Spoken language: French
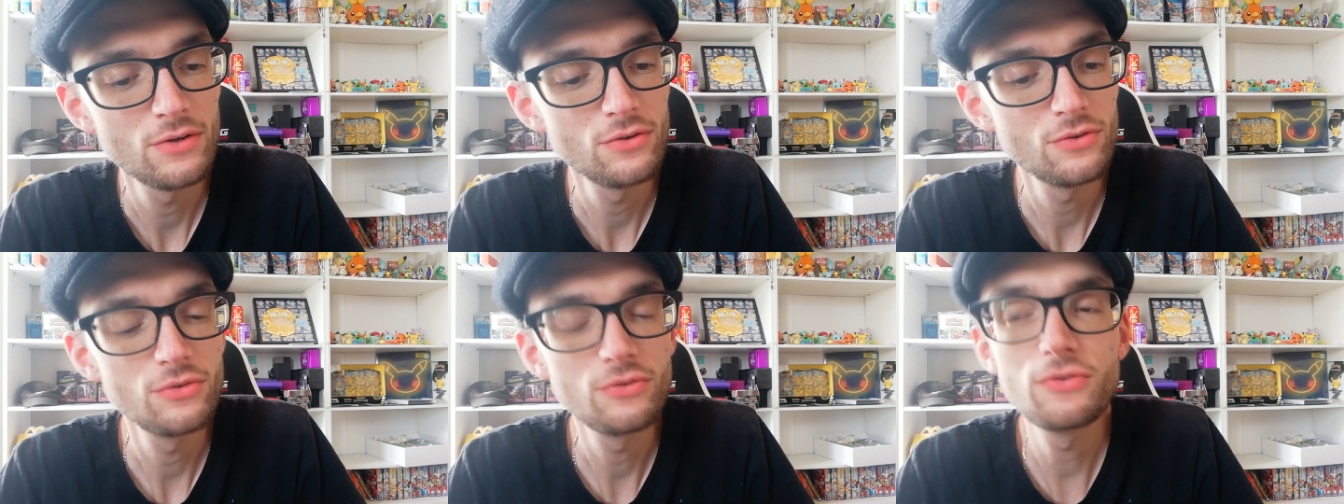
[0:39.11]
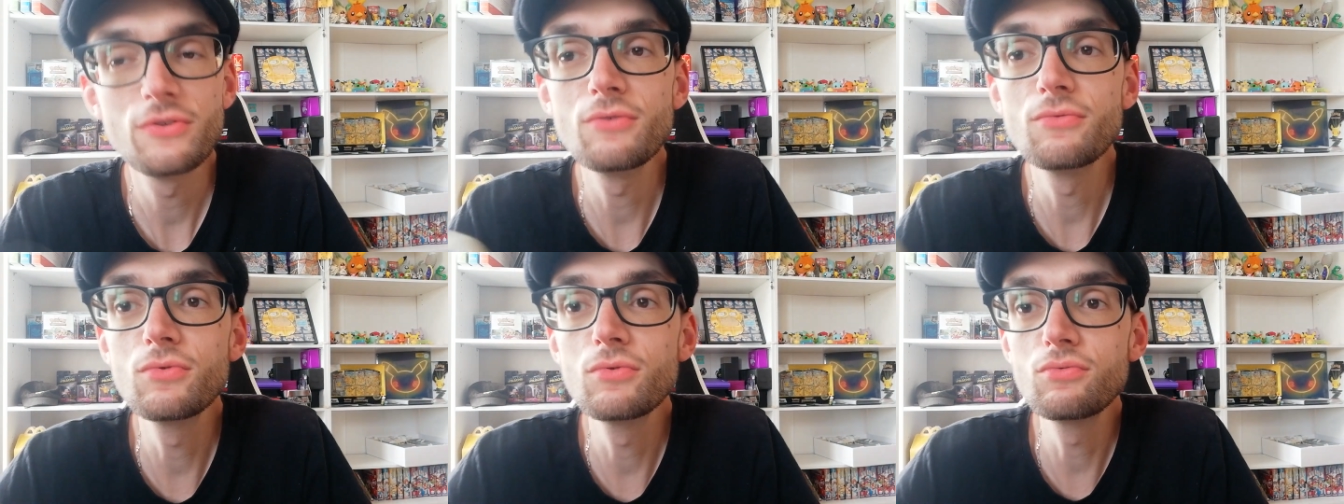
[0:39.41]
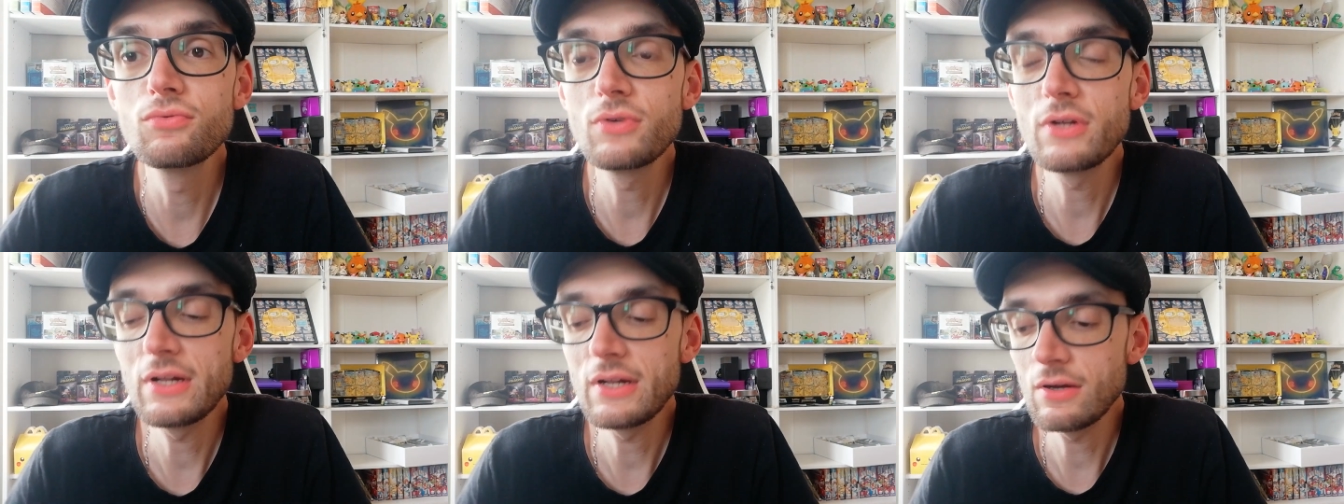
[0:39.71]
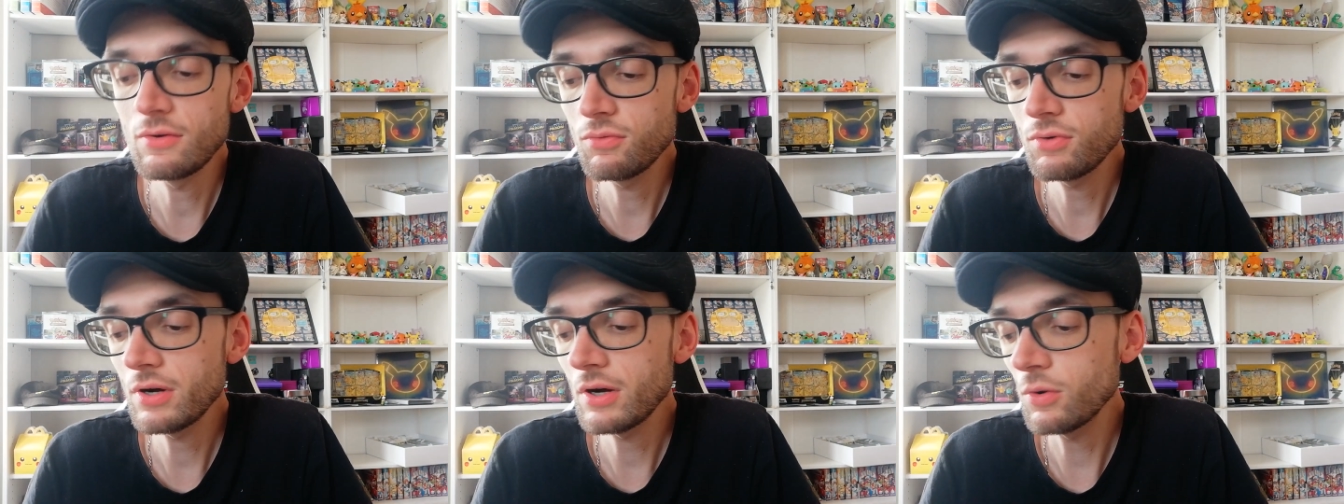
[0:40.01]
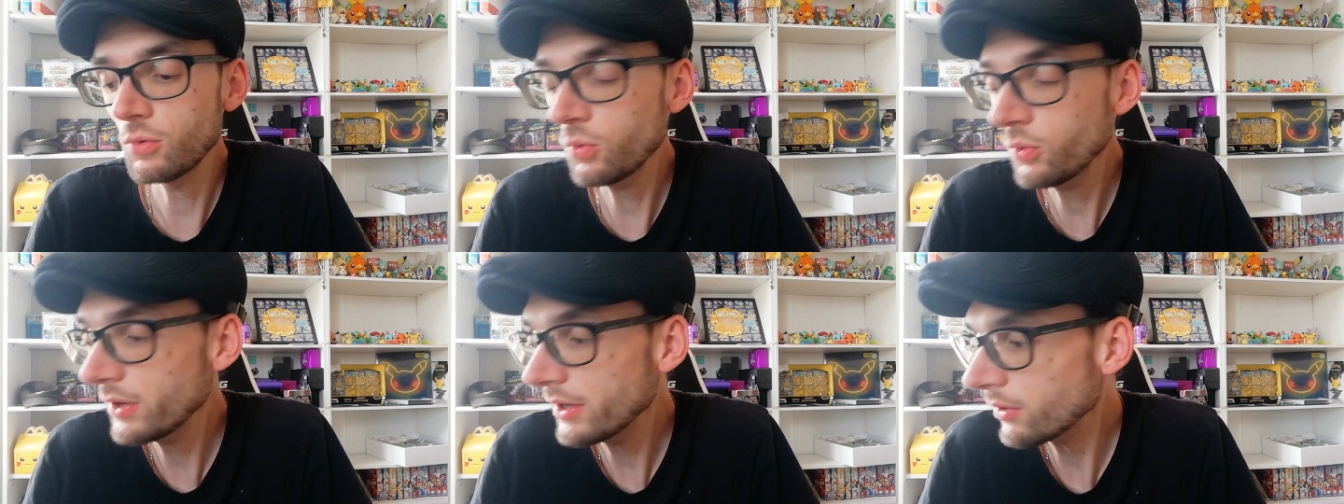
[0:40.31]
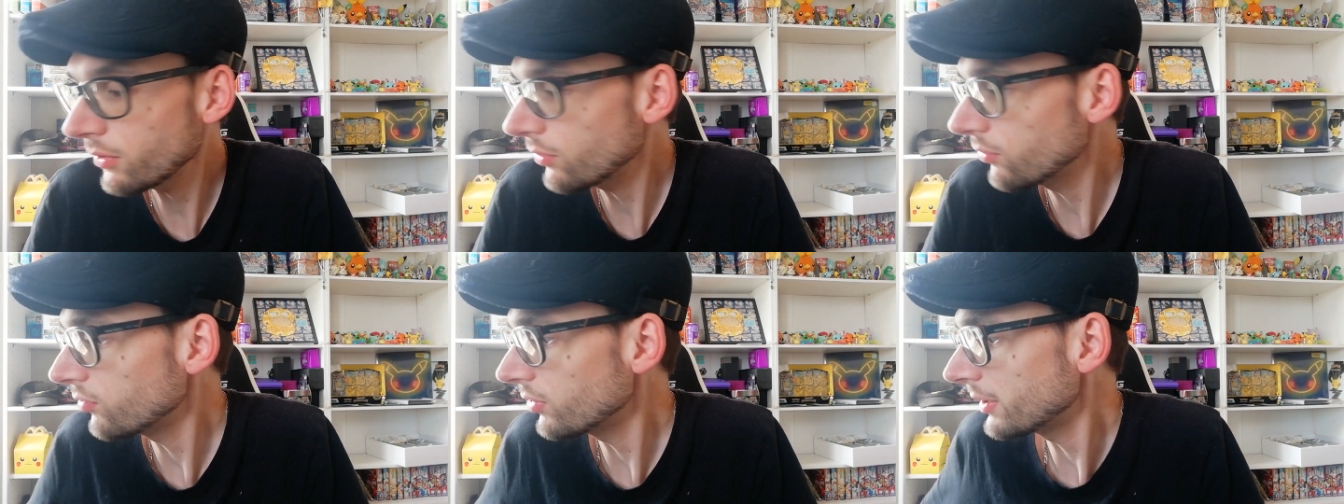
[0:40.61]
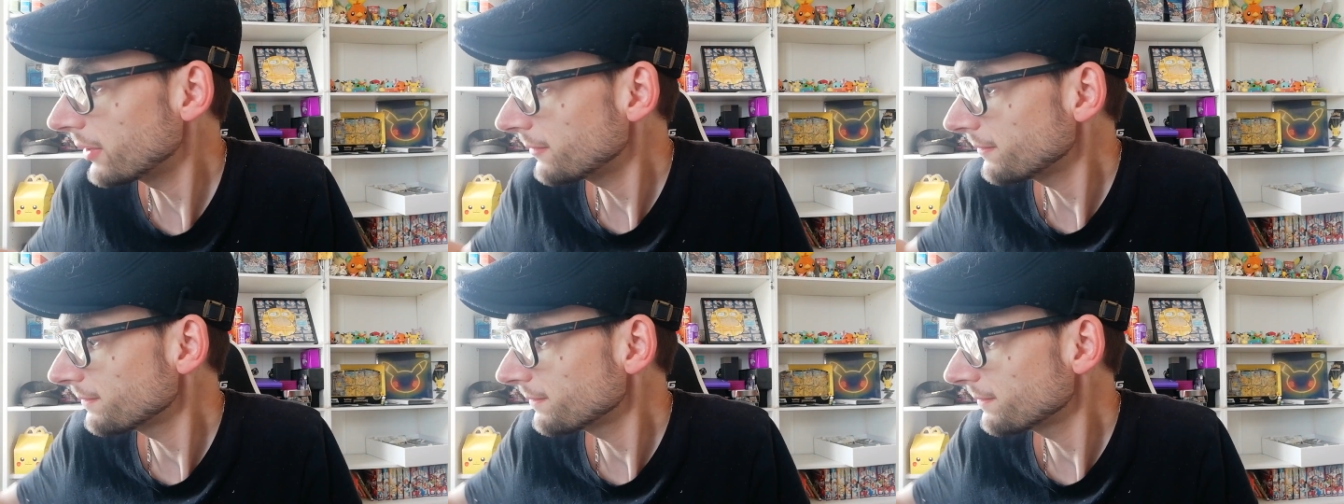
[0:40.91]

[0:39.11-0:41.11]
si vous voulez la voir ou la revoir.